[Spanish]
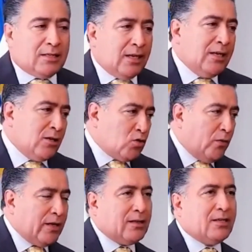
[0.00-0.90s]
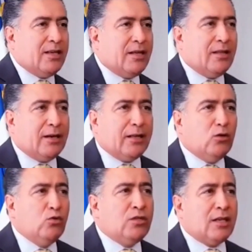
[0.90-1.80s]
Y bueno, dime tú qué
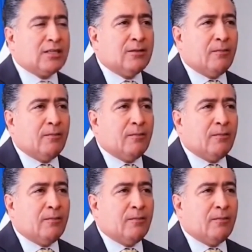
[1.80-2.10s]
opinas.